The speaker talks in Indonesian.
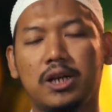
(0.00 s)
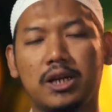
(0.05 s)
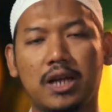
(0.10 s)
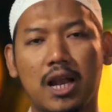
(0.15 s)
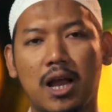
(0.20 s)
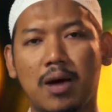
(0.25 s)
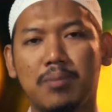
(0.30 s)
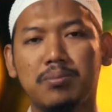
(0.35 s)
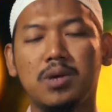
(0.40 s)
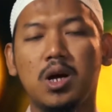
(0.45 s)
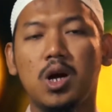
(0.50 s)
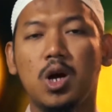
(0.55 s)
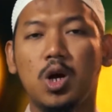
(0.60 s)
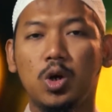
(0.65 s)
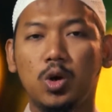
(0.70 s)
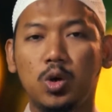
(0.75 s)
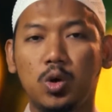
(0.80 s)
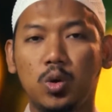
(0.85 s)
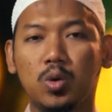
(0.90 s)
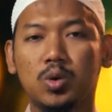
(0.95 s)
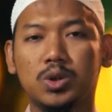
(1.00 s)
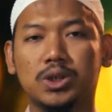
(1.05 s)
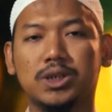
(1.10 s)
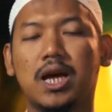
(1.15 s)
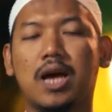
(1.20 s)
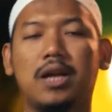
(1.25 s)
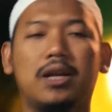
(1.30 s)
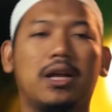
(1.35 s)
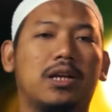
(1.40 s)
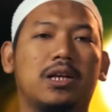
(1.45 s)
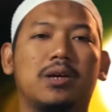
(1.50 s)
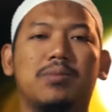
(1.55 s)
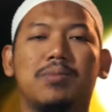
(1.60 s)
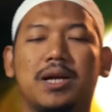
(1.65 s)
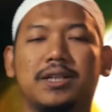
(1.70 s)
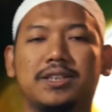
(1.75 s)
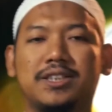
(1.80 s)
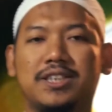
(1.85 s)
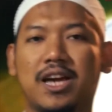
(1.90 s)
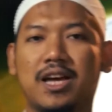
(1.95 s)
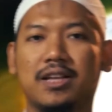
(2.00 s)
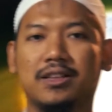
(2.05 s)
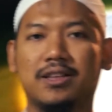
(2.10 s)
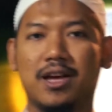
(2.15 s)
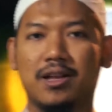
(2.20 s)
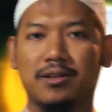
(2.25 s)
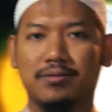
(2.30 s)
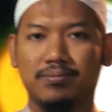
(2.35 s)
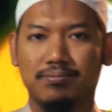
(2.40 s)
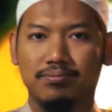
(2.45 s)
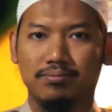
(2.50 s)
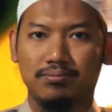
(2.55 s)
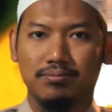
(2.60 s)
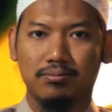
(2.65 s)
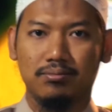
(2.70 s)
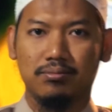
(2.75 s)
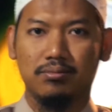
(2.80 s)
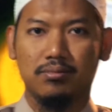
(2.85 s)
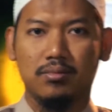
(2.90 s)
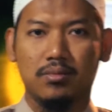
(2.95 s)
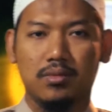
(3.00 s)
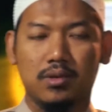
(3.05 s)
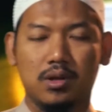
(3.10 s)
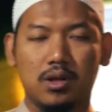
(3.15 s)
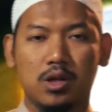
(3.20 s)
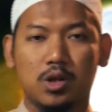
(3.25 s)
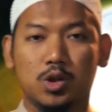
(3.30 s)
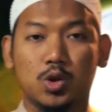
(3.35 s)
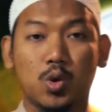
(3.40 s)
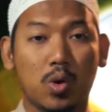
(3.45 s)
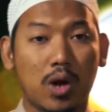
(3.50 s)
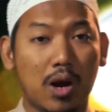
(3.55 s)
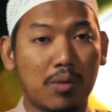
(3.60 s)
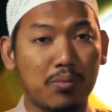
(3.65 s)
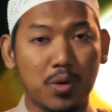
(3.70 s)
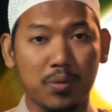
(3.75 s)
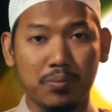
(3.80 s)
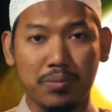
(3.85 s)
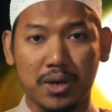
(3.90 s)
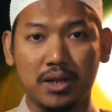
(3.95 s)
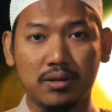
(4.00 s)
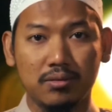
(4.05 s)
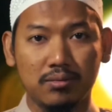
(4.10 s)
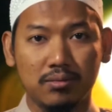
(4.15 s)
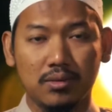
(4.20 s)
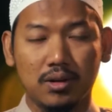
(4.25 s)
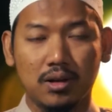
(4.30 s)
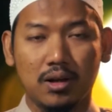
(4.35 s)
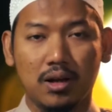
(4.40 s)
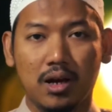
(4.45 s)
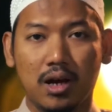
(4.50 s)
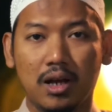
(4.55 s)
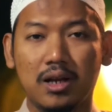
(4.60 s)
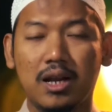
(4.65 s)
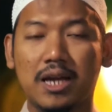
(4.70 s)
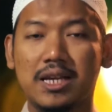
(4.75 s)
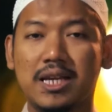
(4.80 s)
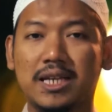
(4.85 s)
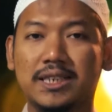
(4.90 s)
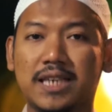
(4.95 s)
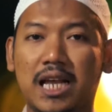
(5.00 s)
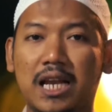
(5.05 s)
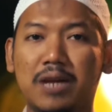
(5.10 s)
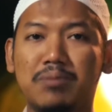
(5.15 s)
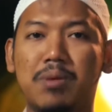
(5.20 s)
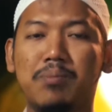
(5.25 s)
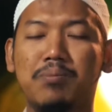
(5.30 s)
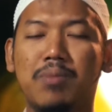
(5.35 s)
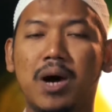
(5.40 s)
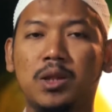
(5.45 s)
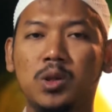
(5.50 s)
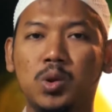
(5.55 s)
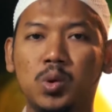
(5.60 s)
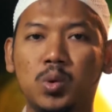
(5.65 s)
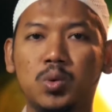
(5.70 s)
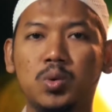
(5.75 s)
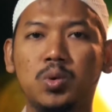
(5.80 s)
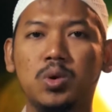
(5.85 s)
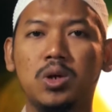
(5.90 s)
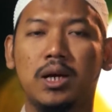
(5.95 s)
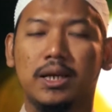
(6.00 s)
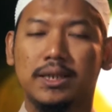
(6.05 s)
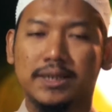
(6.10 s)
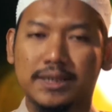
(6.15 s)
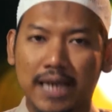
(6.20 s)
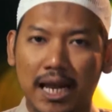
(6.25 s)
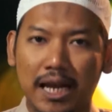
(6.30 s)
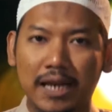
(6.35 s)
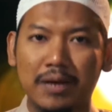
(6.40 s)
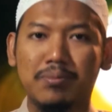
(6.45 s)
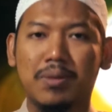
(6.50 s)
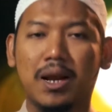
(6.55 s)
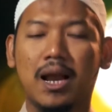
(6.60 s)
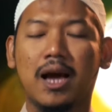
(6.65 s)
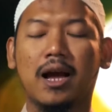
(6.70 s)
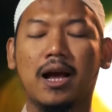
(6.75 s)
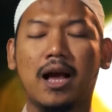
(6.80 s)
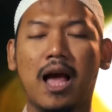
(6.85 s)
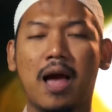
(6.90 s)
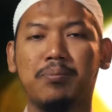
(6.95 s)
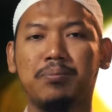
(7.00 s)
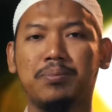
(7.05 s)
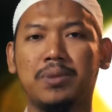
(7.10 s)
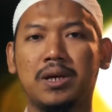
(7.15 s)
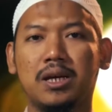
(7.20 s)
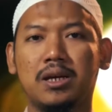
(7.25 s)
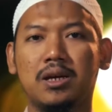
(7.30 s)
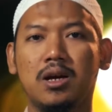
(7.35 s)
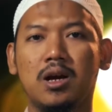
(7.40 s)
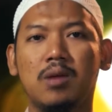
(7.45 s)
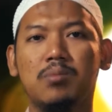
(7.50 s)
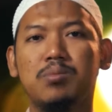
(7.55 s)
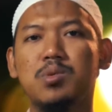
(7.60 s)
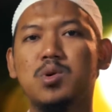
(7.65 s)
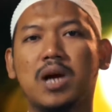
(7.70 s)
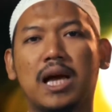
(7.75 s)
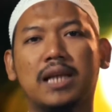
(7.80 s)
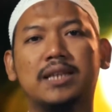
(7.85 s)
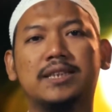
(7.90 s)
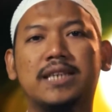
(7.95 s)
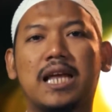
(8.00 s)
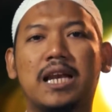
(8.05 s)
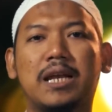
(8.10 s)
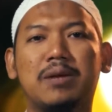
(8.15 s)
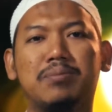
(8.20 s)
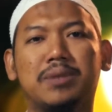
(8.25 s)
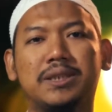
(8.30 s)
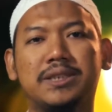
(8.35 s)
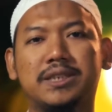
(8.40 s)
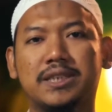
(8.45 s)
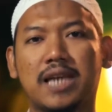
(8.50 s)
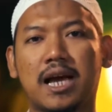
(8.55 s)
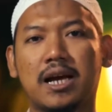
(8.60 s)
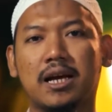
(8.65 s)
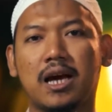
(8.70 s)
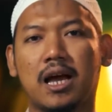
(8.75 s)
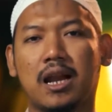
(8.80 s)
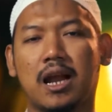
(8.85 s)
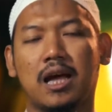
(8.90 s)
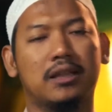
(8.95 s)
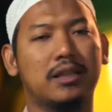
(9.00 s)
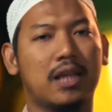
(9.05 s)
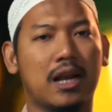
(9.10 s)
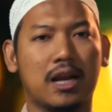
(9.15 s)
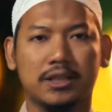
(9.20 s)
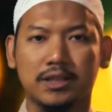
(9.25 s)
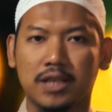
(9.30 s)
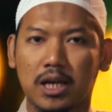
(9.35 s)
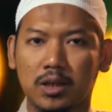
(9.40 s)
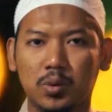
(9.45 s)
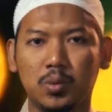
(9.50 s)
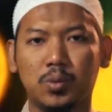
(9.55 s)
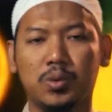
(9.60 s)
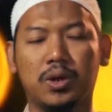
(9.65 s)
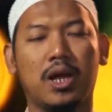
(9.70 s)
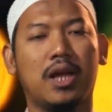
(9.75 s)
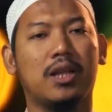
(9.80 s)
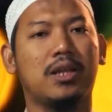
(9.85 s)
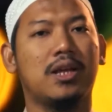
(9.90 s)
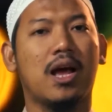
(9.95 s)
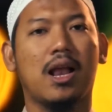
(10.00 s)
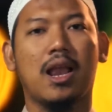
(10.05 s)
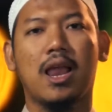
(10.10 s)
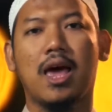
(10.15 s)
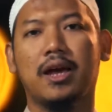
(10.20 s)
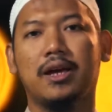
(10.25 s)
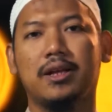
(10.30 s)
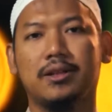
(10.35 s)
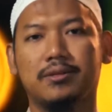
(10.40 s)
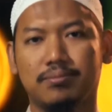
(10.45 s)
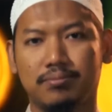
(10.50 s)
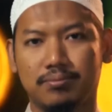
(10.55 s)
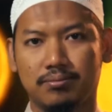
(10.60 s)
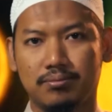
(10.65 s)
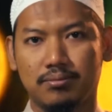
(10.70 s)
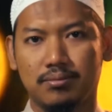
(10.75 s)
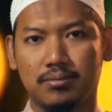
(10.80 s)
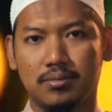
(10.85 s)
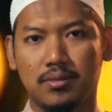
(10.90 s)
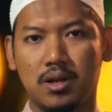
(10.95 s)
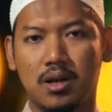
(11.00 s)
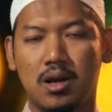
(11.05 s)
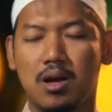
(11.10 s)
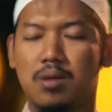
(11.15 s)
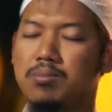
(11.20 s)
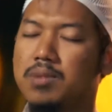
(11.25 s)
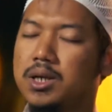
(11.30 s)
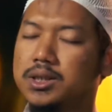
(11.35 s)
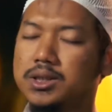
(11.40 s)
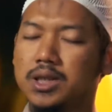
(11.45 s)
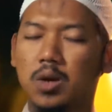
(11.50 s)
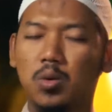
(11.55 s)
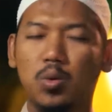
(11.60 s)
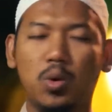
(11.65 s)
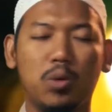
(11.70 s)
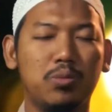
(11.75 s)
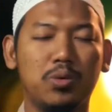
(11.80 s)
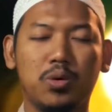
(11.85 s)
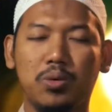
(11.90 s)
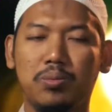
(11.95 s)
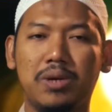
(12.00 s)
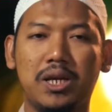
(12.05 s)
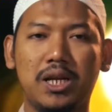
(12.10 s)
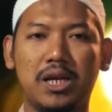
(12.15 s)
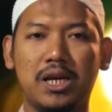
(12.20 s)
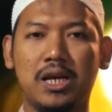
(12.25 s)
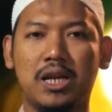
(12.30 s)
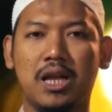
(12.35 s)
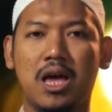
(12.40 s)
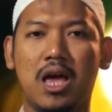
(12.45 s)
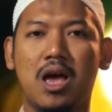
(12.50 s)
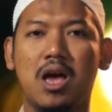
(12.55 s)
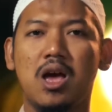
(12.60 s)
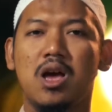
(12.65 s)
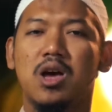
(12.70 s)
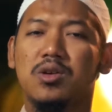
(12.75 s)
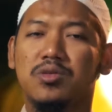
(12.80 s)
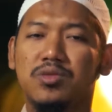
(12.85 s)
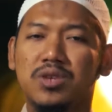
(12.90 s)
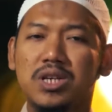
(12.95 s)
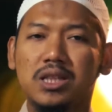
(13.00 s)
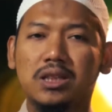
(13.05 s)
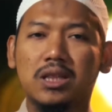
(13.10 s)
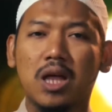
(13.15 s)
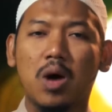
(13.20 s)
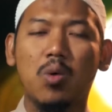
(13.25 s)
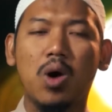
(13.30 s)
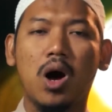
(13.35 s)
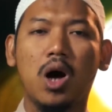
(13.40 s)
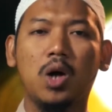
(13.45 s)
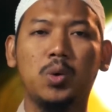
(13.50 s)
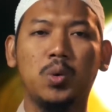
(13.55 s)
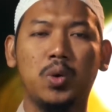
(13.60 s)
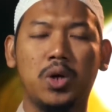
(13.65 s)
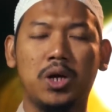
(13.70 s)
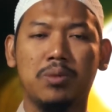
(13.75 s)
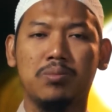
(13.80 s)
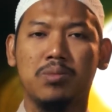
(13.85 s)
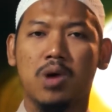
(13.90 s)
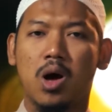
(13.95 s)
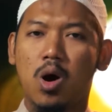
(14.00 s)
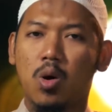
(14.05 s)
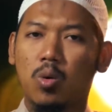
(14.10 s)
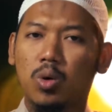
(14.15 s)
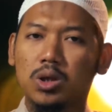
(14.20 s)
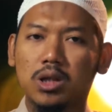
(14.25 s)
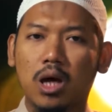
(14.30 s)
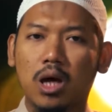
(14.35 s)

di dalam dosa dan kemaksiatan. Seorang mukmin hendaknya saling membantu, saling melengkapi, bukan saling mencakar antara satu dengan yang lain. Masalul mu'minina fi tawaduhim wa